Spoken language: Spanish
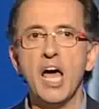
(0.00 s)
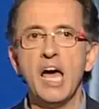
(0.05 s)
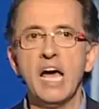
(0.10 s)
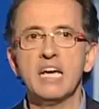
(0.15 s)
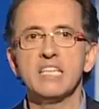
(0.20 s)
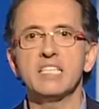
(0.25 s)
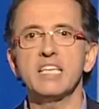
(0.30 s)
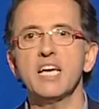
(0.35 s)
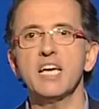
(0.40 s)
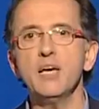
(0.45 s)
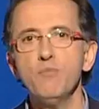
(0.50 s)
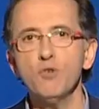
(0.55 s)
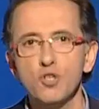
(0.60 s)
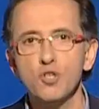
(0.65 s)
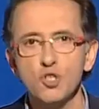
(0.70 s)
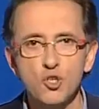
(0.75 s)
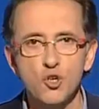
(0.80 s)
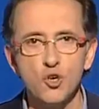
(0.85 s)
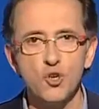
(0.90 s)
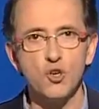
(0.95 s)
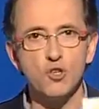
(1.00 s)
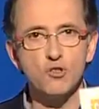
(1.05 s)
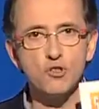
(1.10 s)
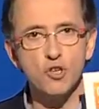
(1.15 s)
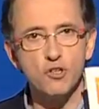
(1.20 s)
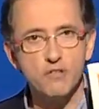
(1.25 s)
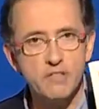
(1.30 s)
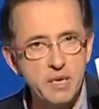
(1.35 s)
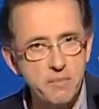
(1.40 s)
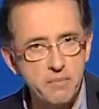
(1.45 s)
Seguimos con
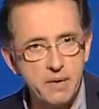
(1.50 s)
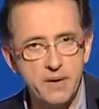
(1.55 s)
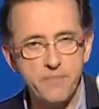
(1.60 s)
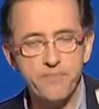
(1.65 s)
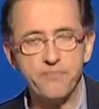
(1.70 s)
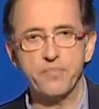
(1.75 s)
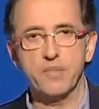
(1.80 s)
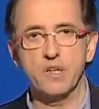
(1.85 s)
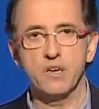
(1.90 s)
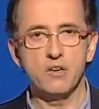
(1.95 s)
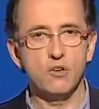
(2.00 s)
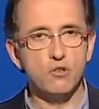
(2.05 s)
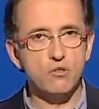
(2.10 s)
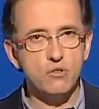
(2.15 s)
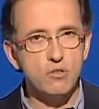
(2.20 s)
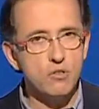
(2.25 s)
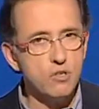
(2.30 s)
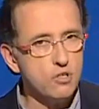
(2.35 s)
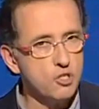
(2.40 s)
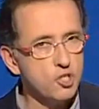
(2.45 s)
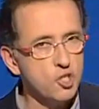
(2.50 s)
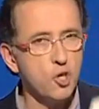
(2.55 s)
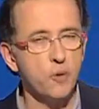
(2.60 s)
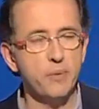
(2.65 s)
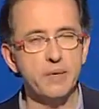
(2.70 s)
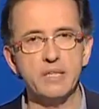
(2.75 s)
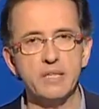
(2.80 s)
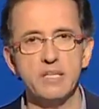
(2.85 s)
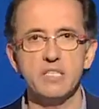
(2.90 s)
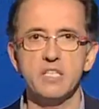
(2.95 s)
otro tema. Otro
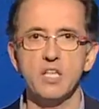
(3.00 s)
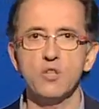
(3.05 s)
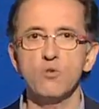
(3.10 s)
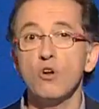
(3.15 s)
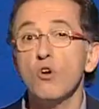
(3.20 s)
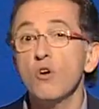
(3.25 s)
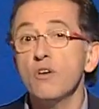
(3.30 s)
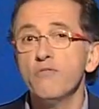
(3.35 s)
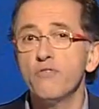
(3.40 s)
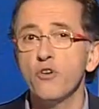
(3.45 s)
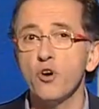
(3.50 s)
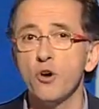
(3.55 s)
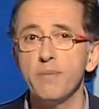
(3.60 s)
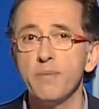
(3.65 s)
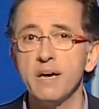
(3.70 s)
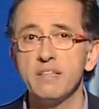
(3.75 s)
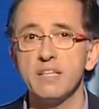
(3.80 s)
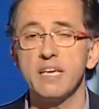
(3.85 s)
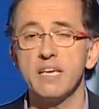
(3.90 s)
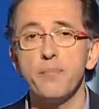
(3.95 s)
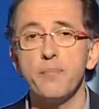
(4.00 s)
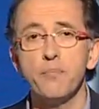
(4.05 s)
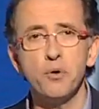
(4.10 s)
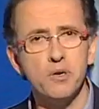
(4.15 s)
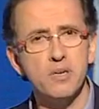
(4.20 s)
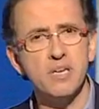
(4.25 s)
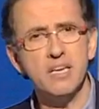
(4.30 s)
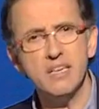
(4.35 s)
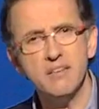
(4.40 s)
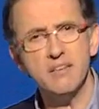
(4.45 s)
sobre de este duelo, informática. ¿Por
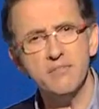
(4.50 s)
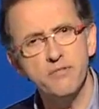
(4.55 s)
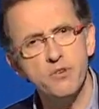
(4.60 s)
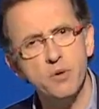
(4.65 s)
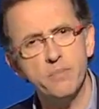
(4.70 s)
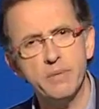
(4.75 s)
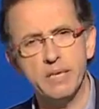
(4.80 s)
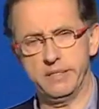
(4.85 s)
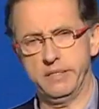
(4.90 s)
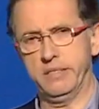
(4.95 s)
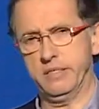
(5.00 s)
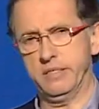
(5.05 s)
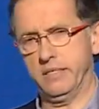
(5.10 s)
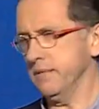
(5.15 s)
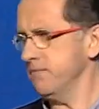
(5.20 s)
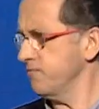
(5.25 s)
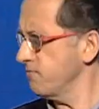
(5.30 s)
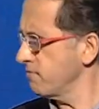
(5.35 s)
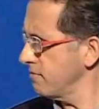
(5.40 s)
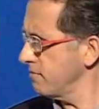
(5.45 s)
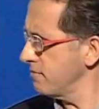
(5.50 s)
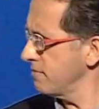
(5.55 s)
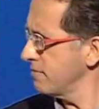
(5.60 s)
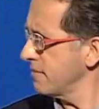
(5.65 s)
qué informática? ¿Mm?